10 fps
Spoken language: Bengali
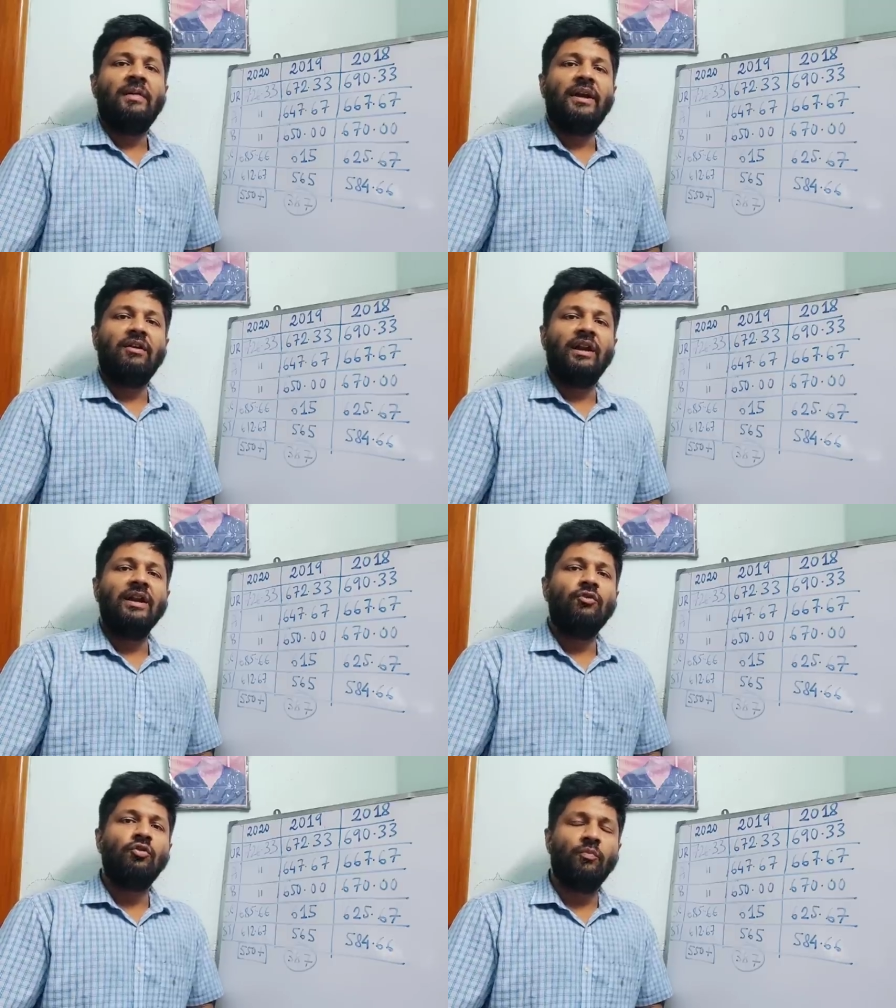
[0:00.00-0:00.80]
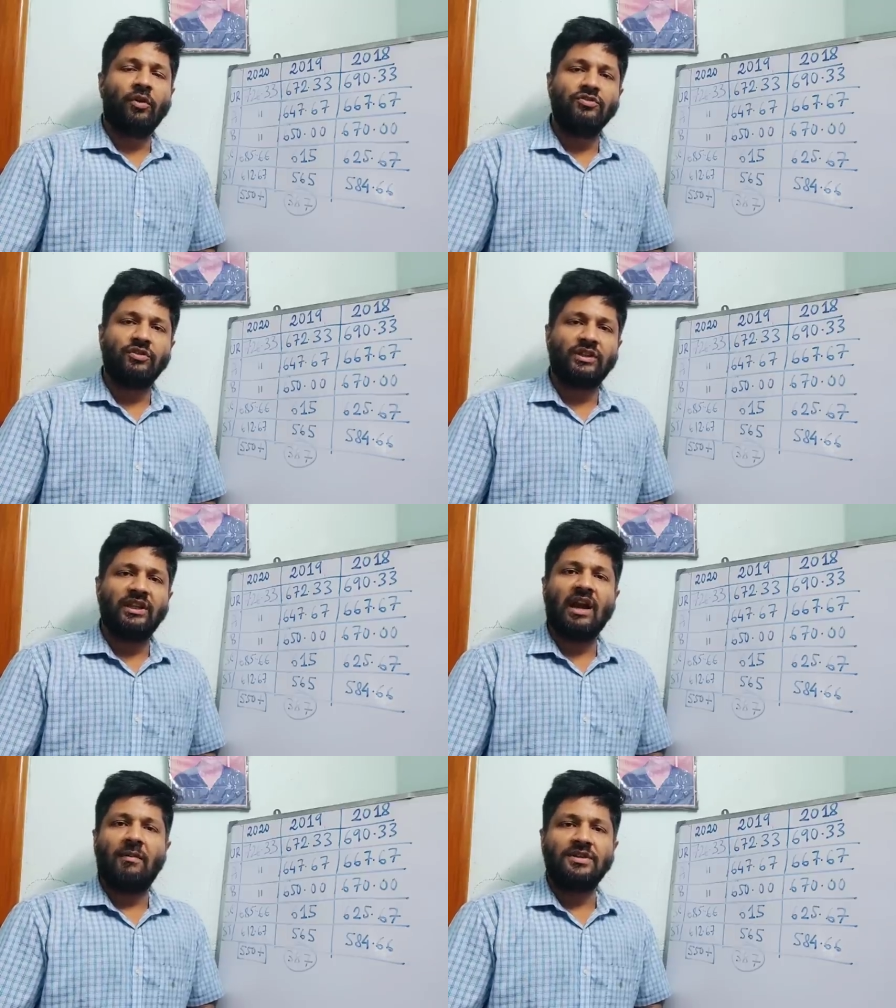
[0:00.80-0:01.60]
ভিডিওর লিঙ্ক খুব মনোযোগ
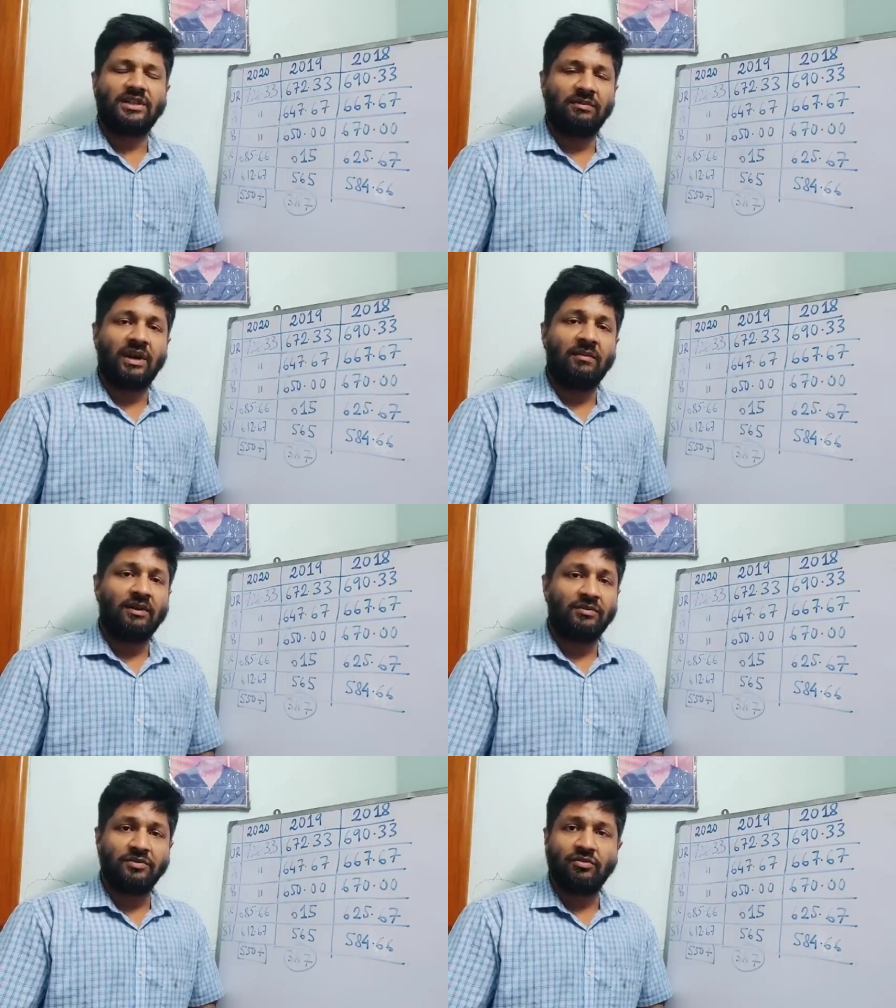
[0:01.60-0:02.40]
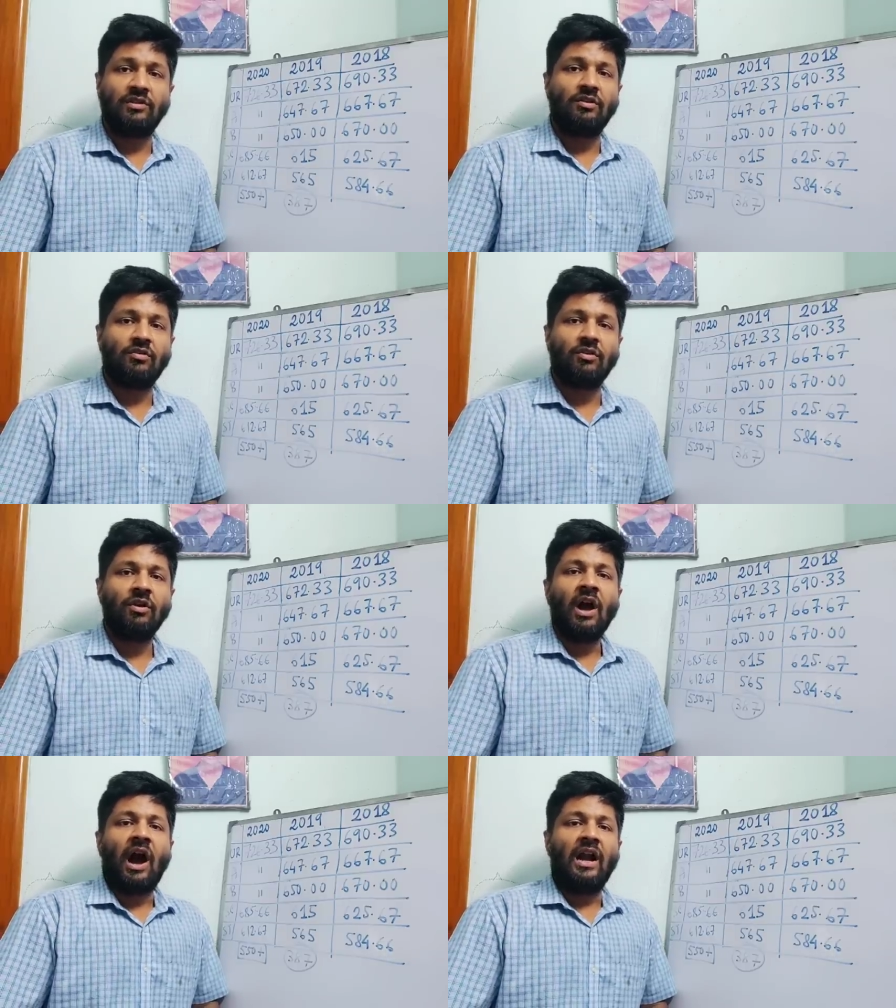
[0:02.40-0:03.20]
দিয়ে দেখে আমার সাথে ইমেলের মাধ্যমে যোগাযোগ করো
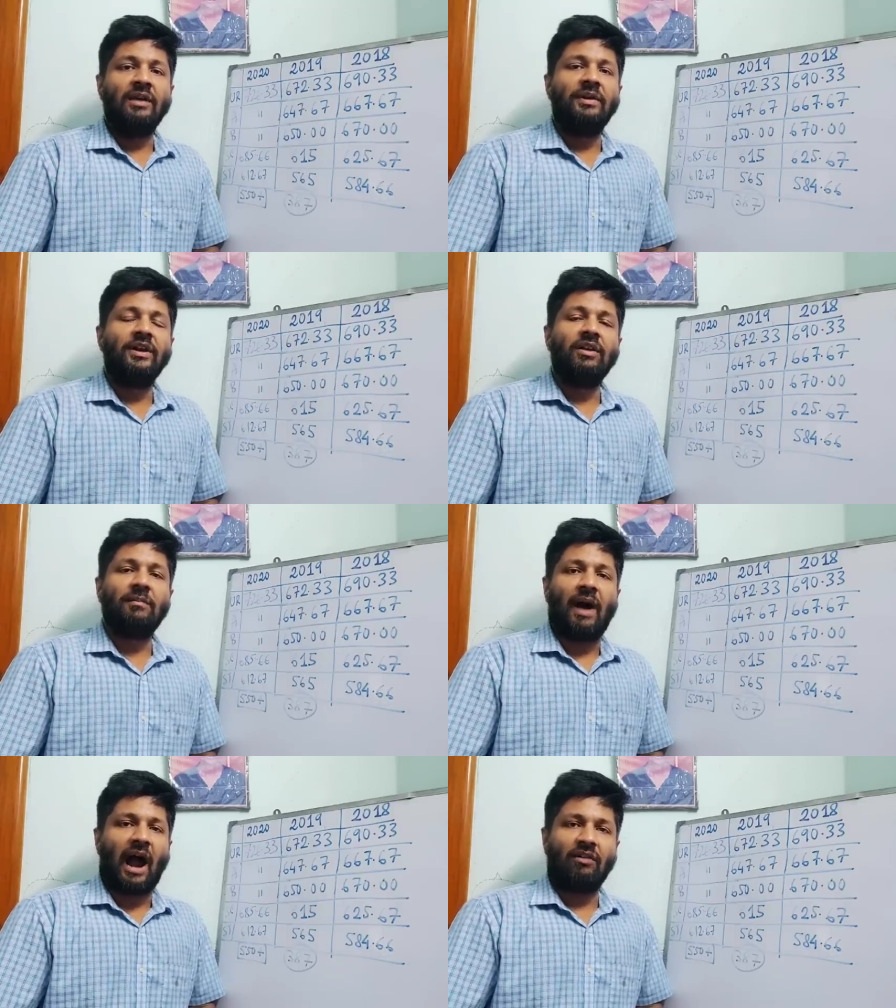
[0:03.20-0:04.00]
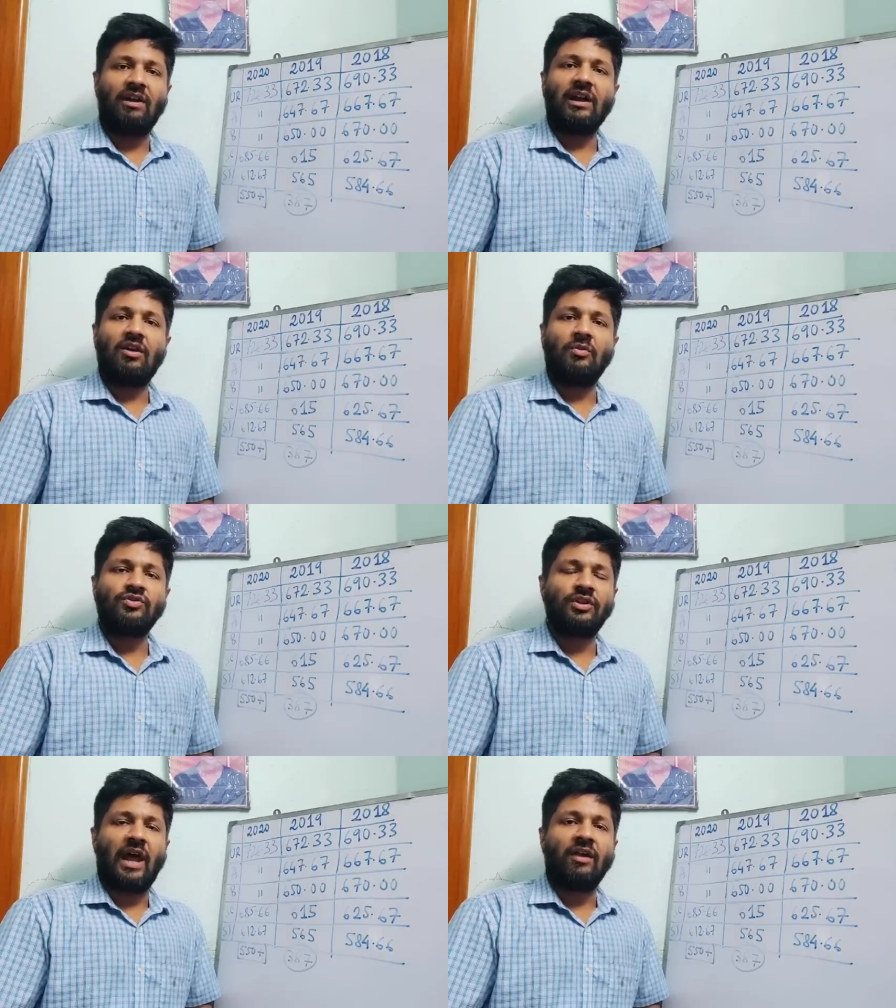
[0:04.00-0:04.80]
আর এই ভিডিওটা ভালো লাগলে
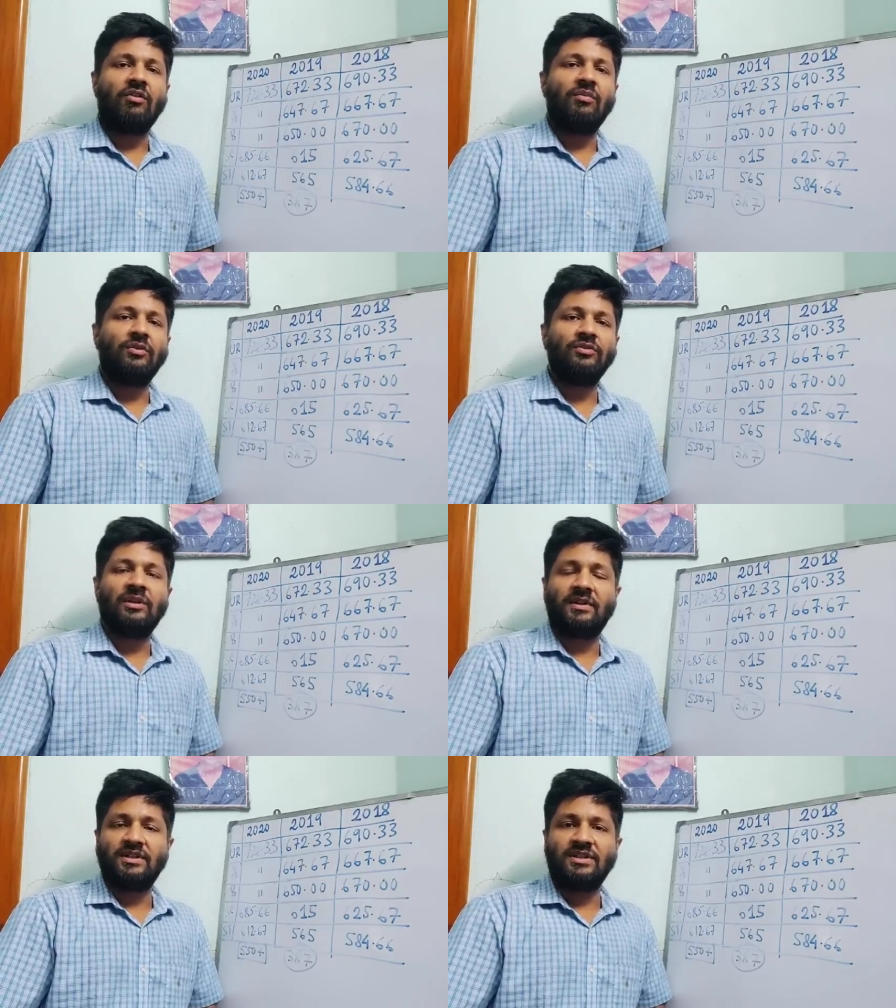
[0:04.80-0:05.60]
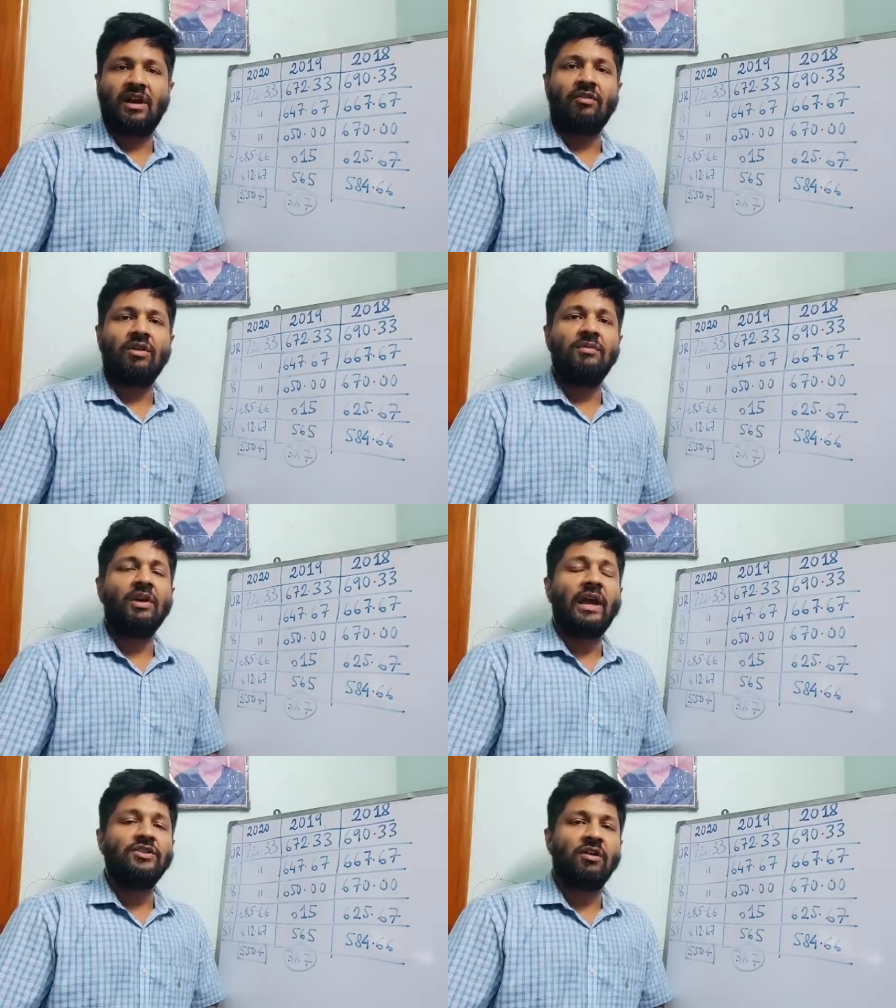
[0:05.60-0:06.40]
অবশ্যই লাইক করো বন্ধু বন্ধুদের মাঝে শেয়ার করে
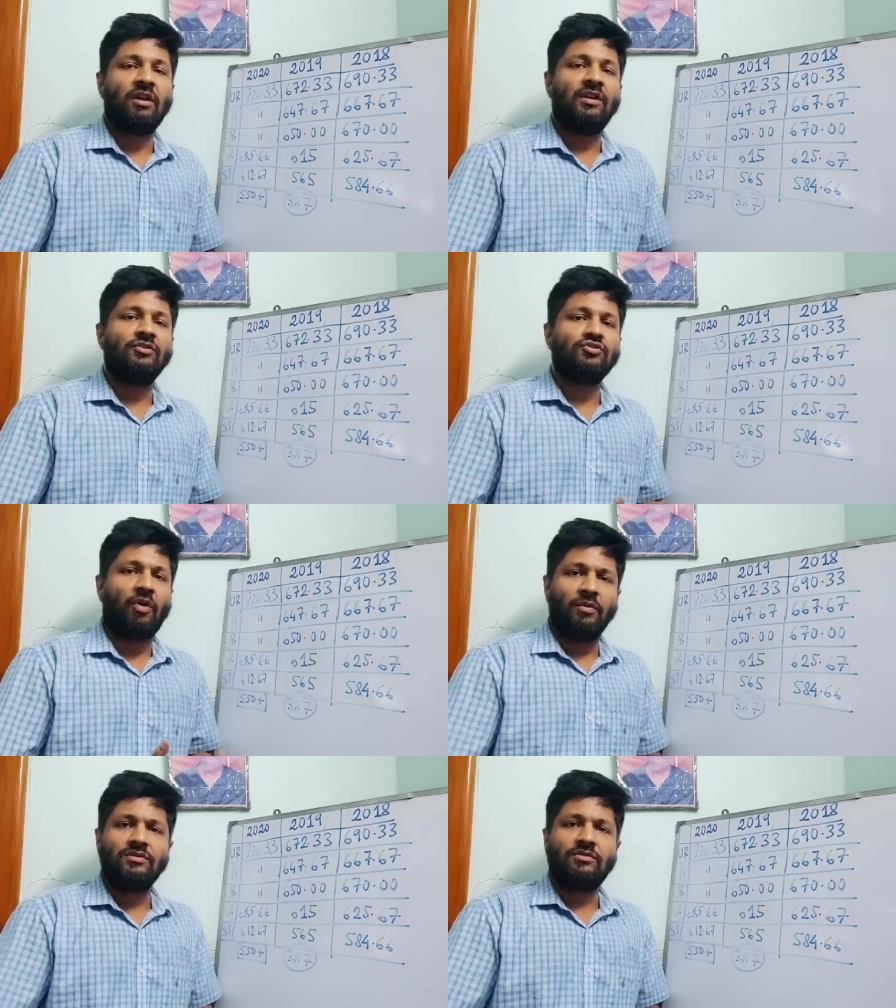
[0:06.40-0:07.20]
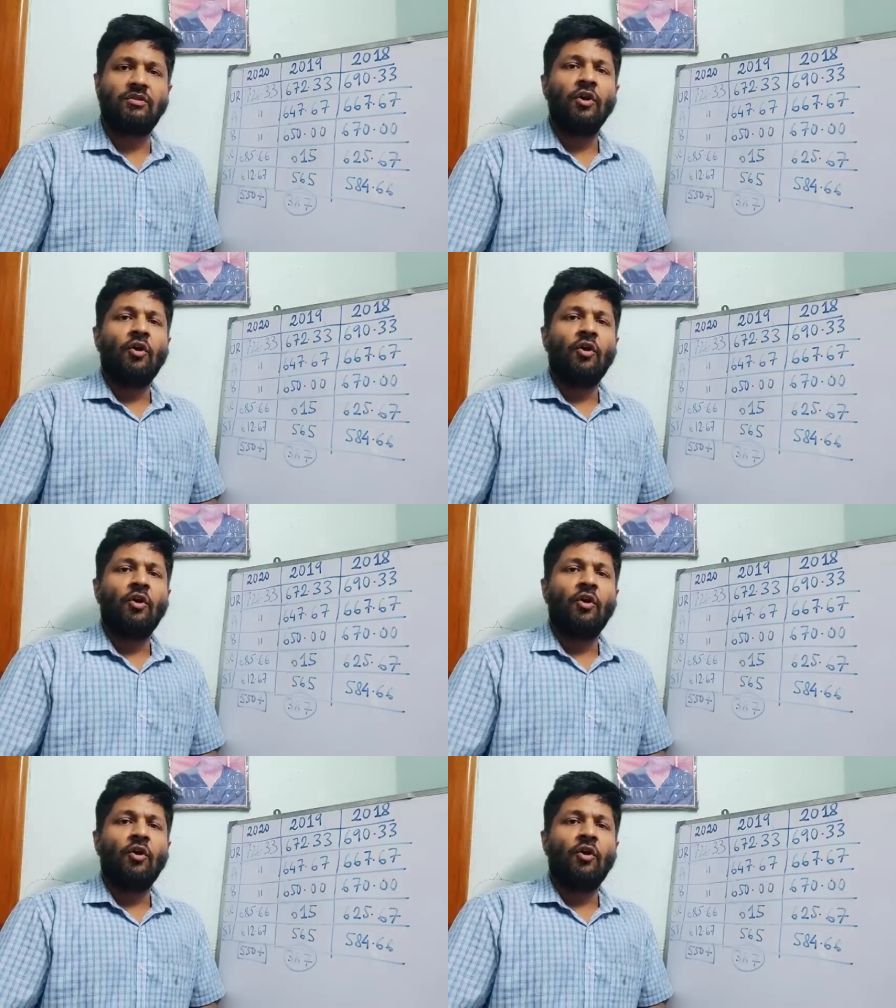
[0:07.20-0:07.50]
এবং এই সংক্রান্ত সমস্ত